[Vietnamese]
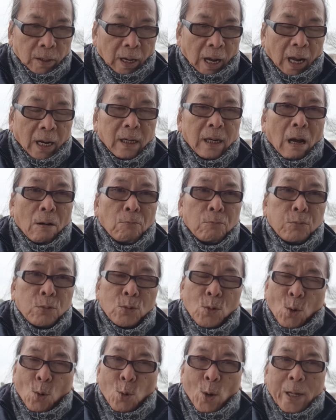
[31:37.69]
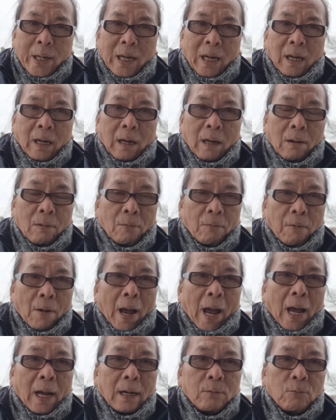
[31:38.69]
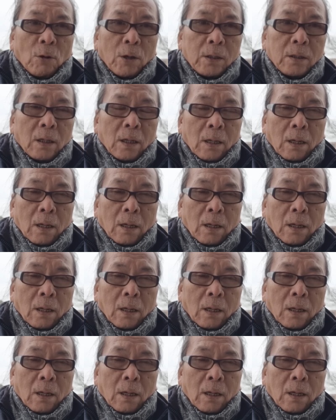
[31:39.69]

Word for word: hành động của Hoa Kỳ và Anh Quốc